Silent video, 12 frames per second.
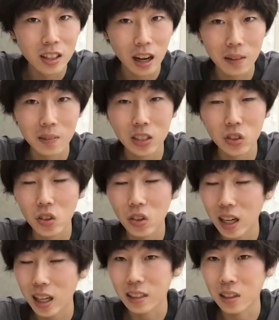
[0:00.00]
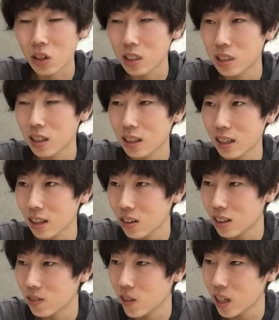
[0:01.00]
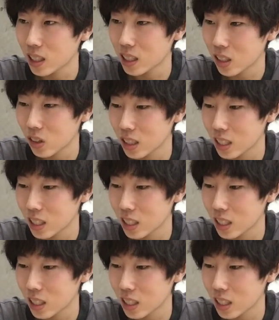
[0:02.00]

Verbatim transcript: あまあそうかで終わっちゃうんだけど、イメージ通